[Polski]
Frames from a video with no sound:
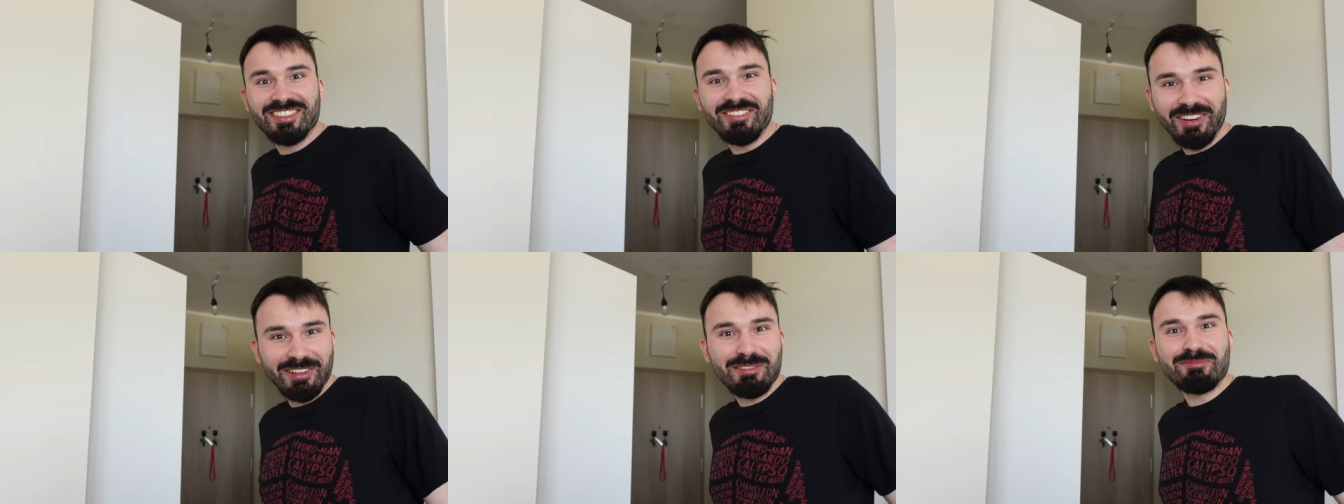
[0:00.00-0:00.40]

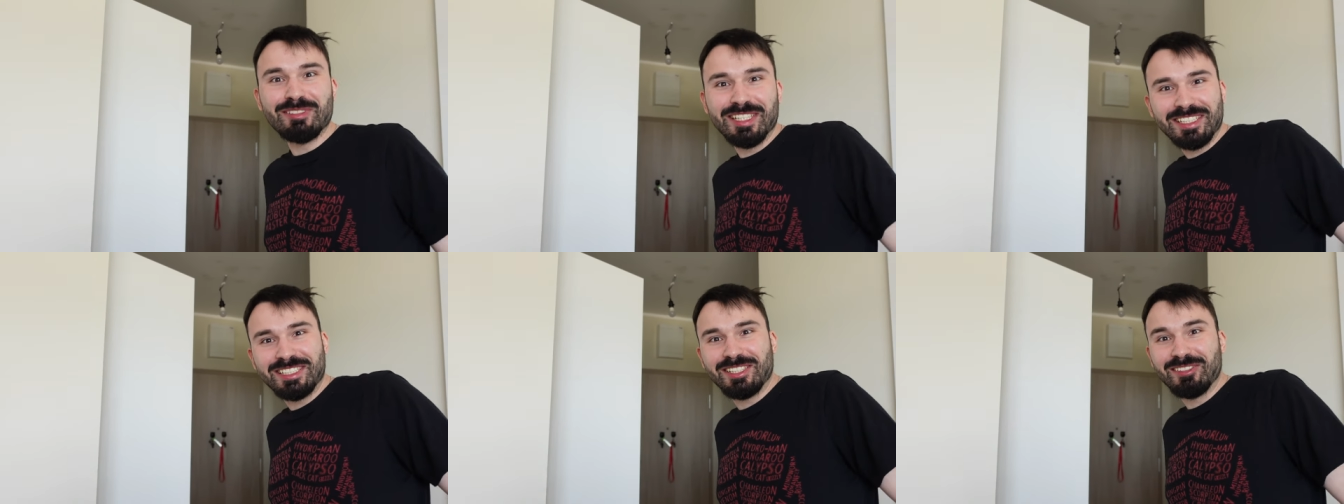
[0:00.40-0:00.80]
naprawdę
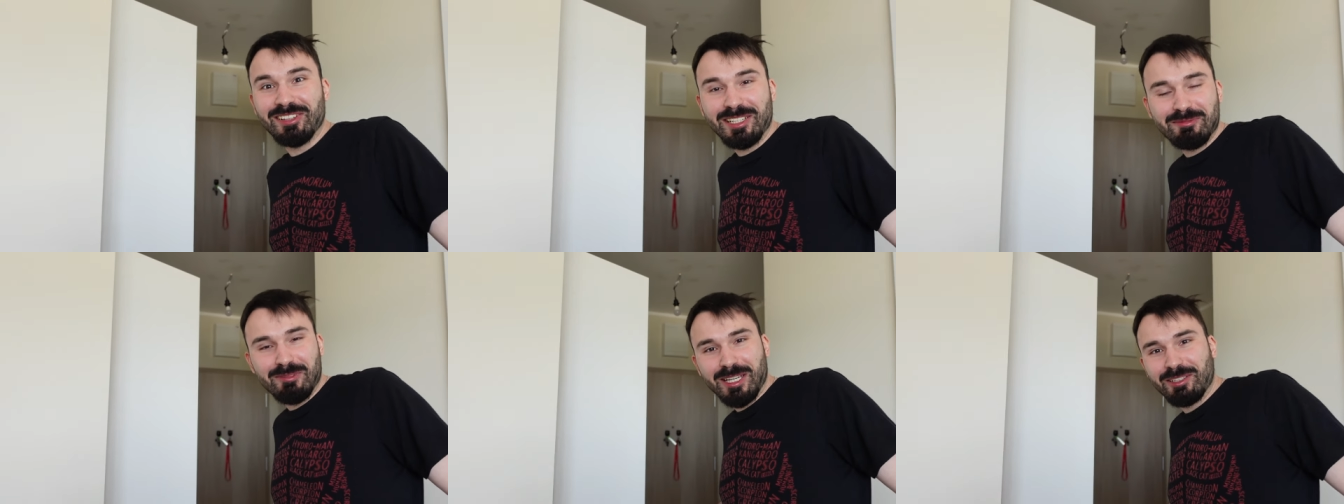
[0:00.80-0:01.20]

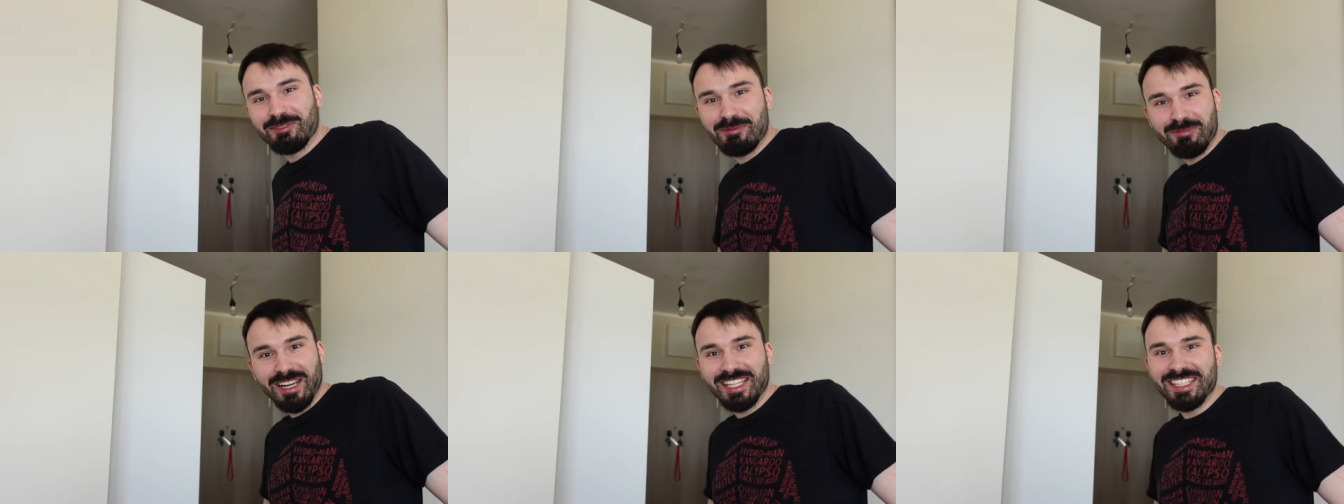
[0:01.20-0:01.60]
podekscytowany, bo jak
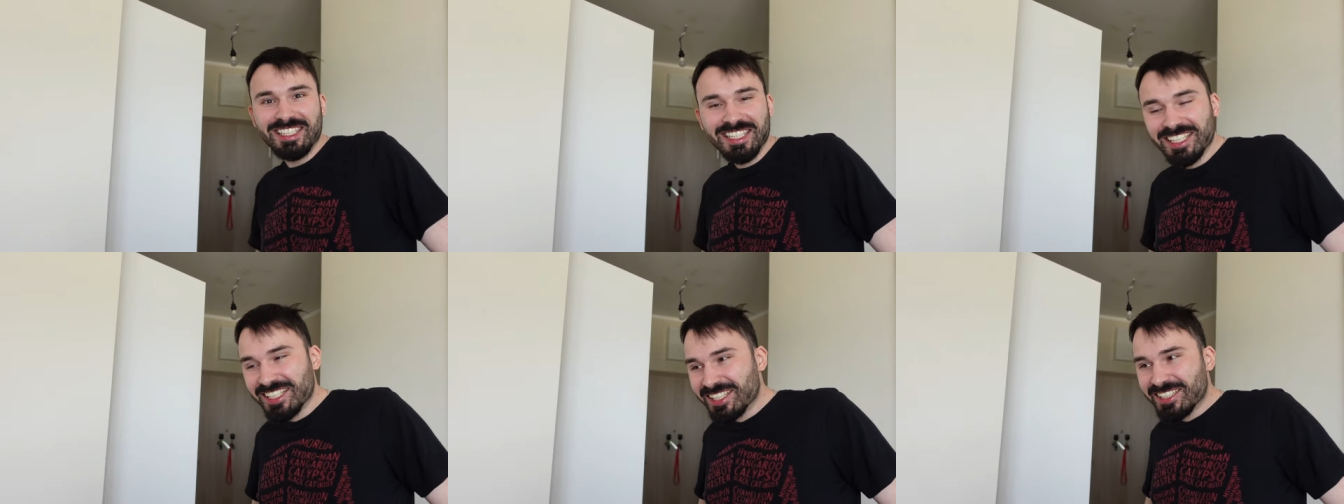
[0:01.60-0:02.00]
wypali,
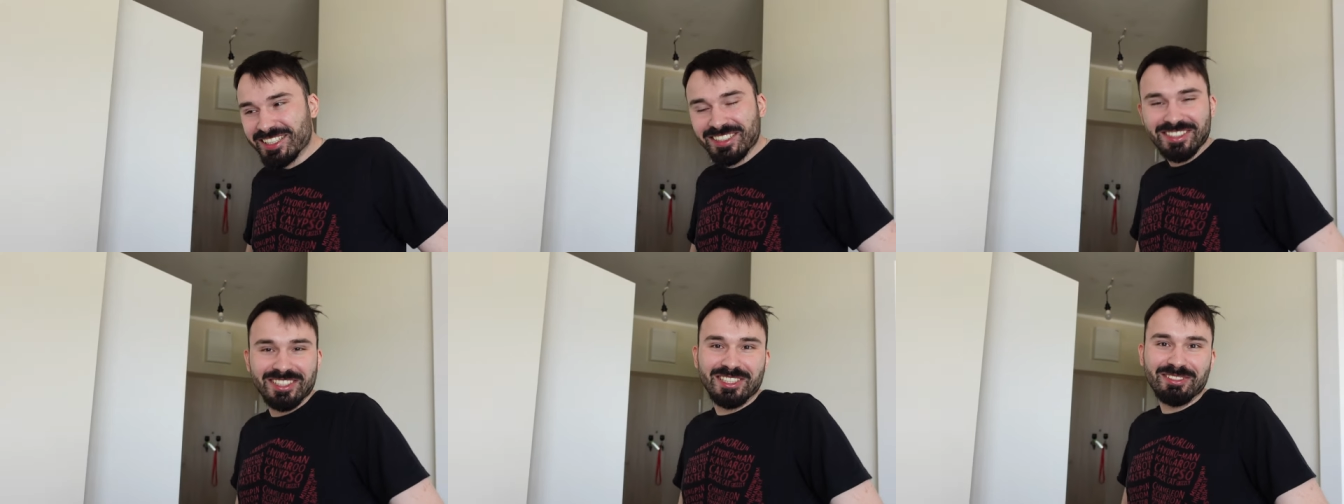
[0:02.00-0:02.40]

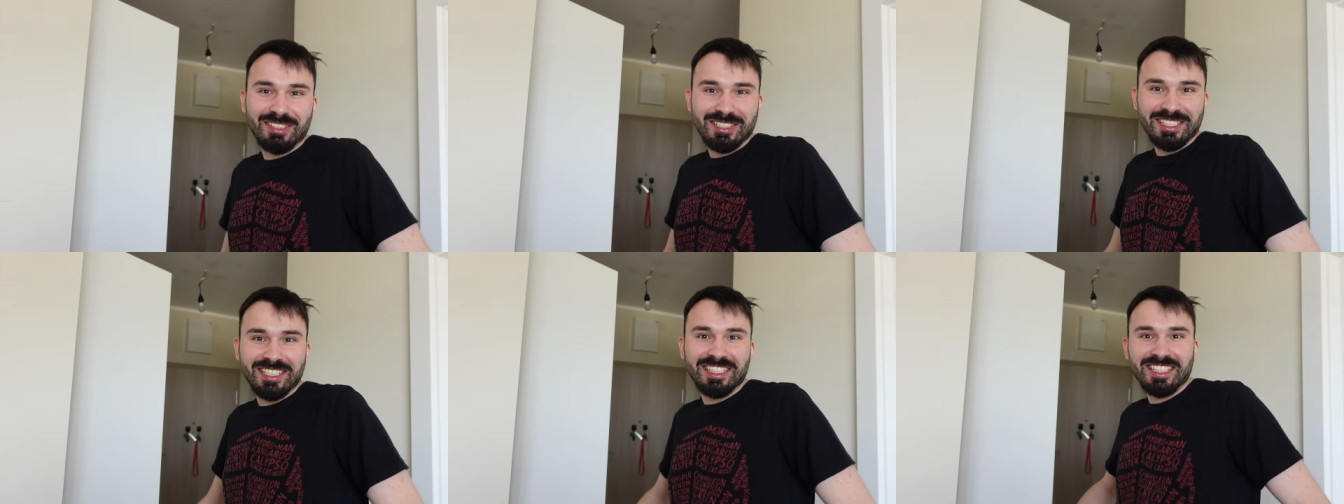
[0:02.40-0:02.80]
to to
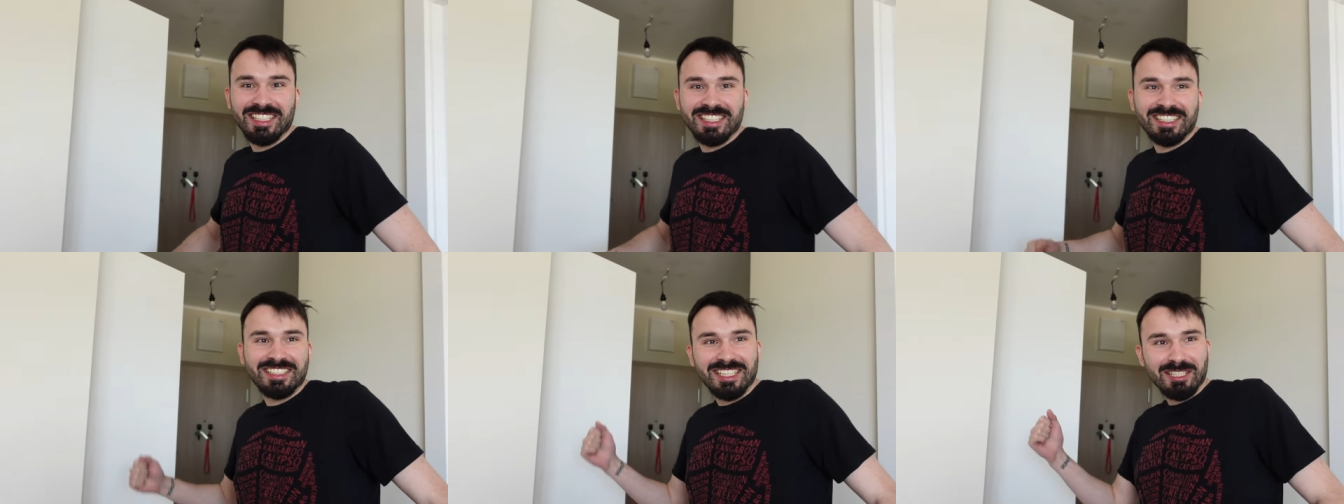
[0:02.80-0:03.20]
będzie
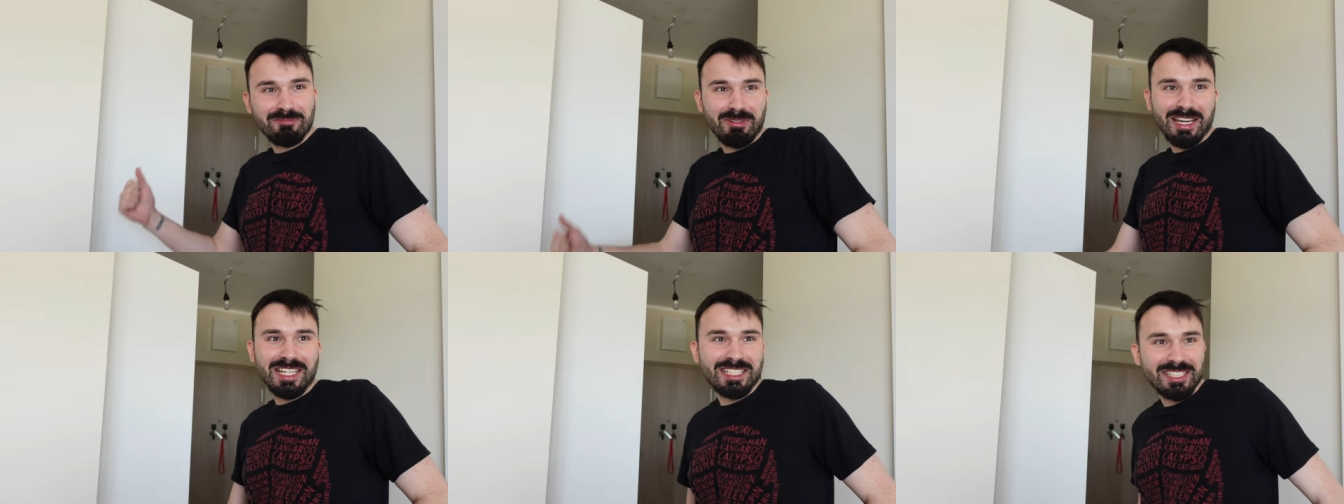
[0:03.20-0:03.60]

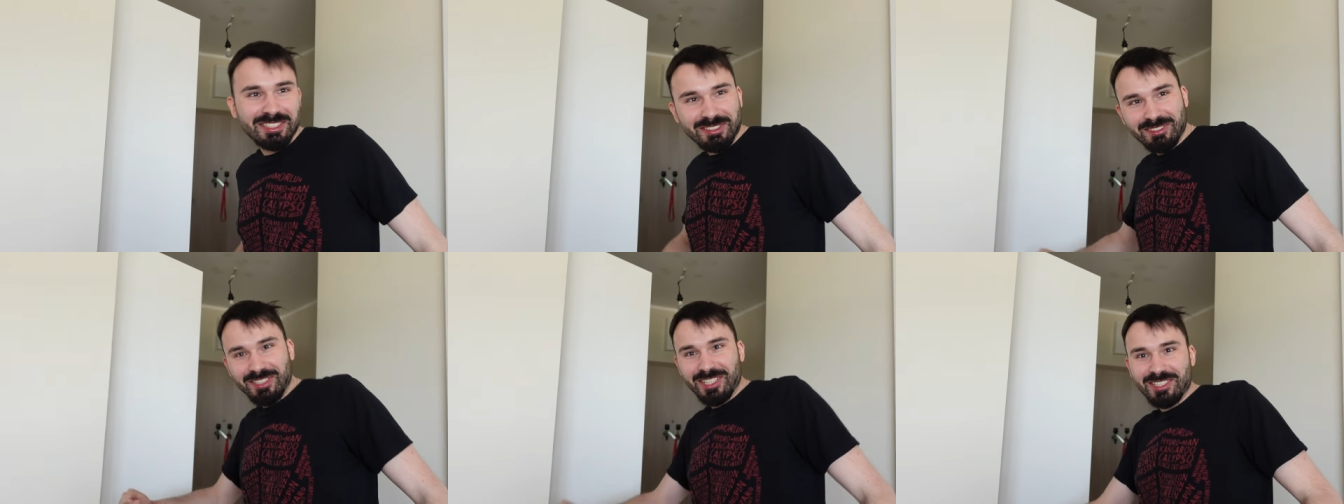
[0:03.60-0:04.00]

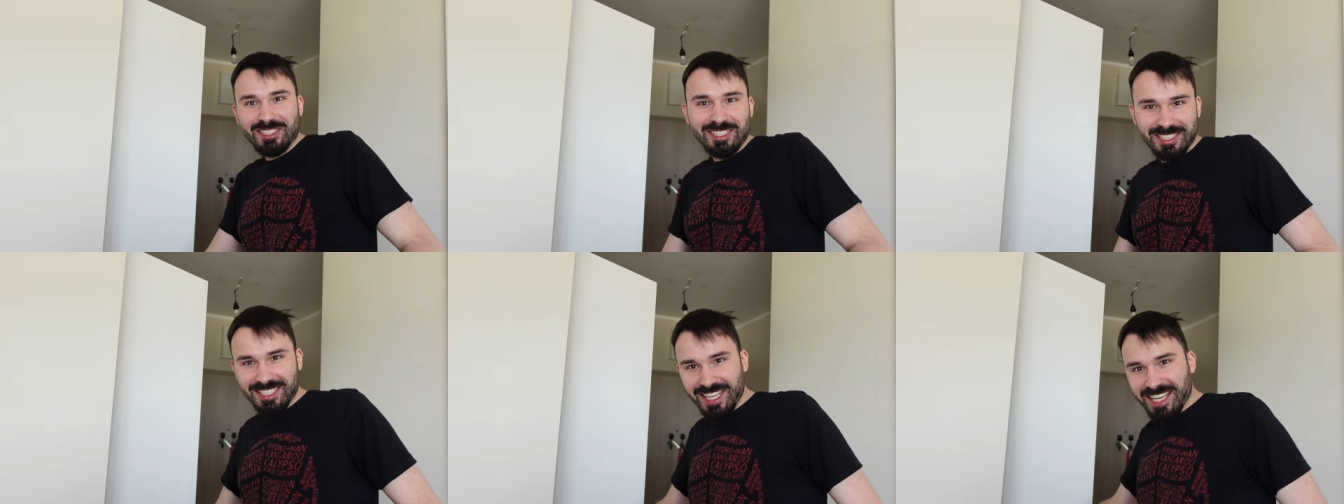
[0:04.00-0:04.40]
najbardziej
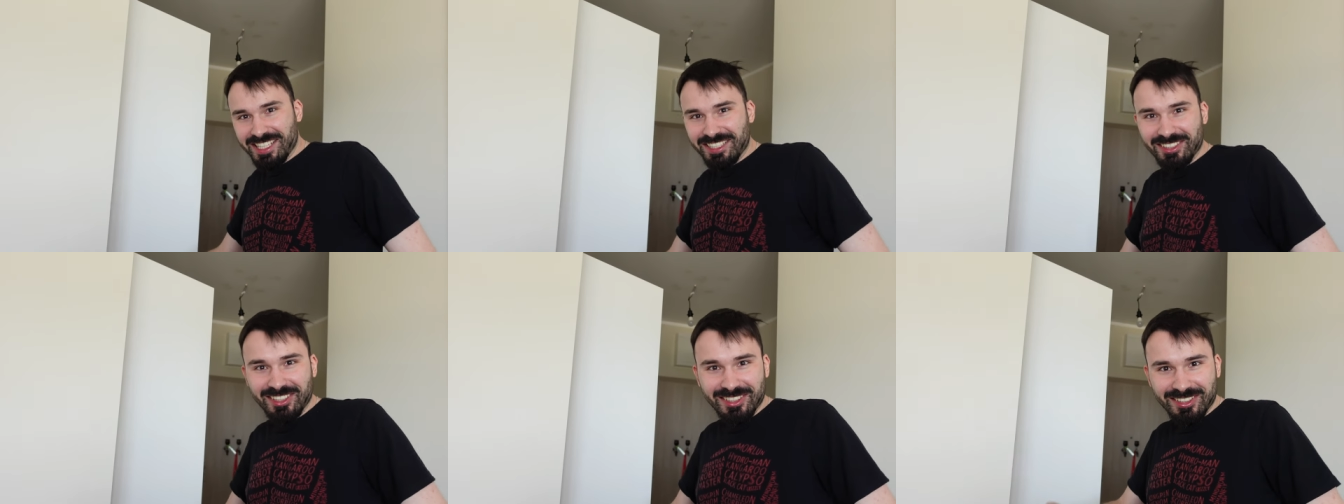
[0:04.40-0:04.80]
uroczy
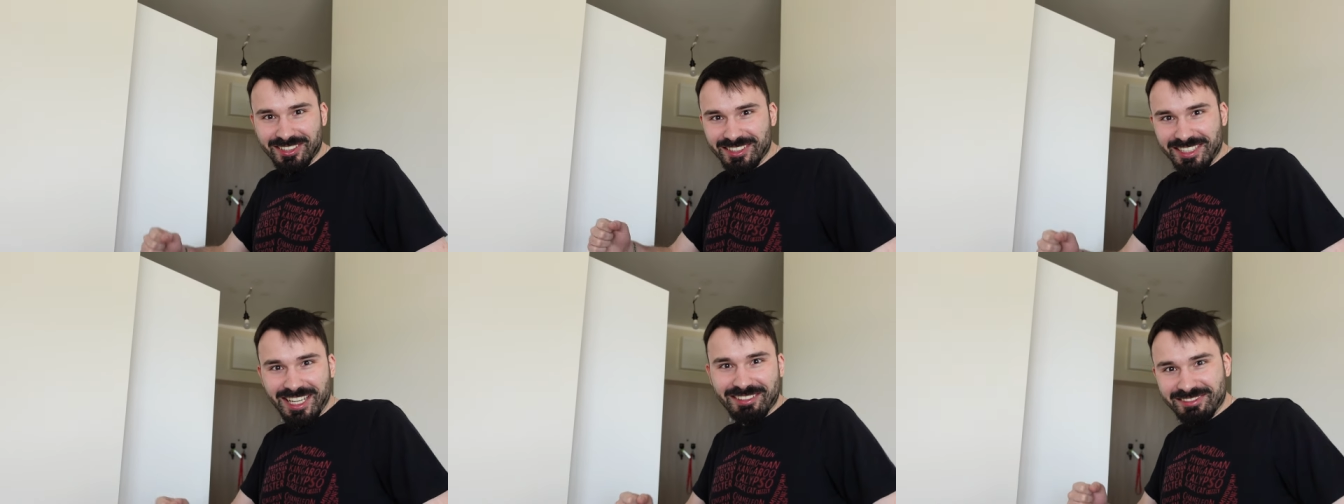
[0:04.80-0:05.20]
dzień od
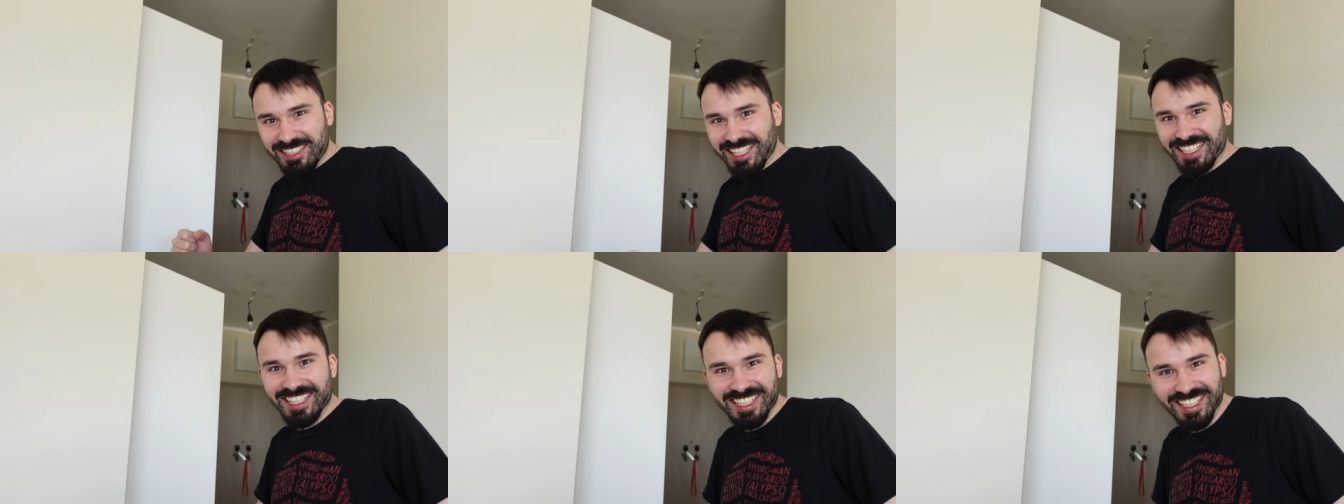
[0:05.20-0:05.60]
dawna.